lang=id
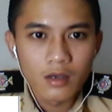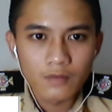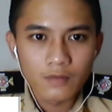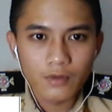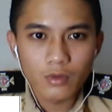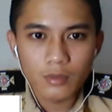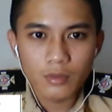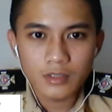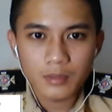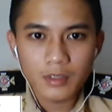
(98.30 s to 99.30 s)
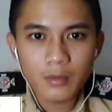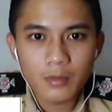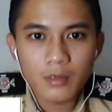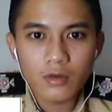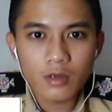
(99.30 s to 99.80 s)
Firewall macam ini
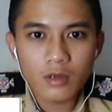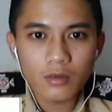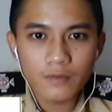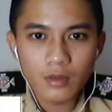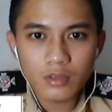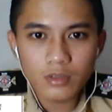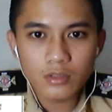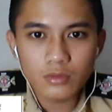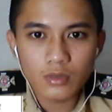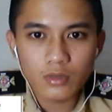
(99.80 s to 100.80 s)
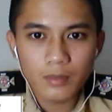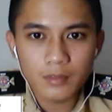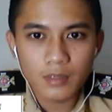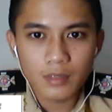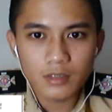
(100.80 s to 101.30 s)
memerlukan konfigurasi untuk dapat
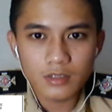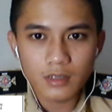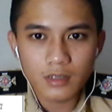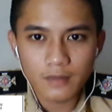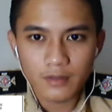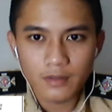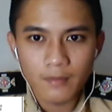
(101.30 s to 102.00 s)
bekerja secara efektif.